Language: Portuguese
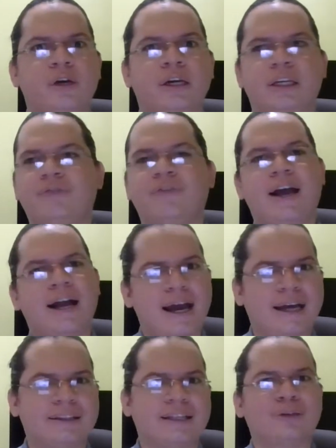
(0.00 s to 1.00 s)
que vai
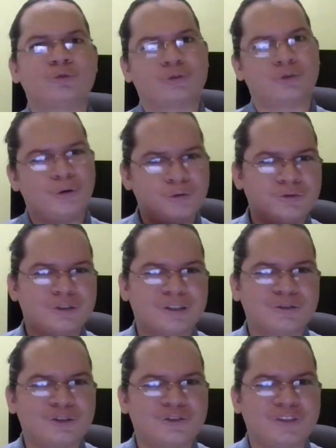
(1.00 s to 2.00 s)
acarretar nos loucos
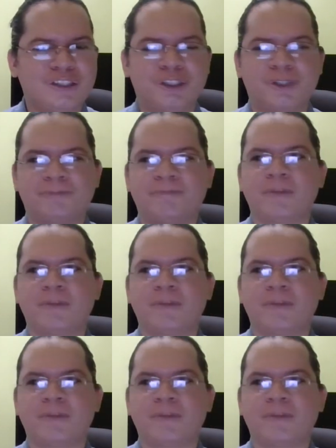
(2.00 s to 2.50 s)
anos 20.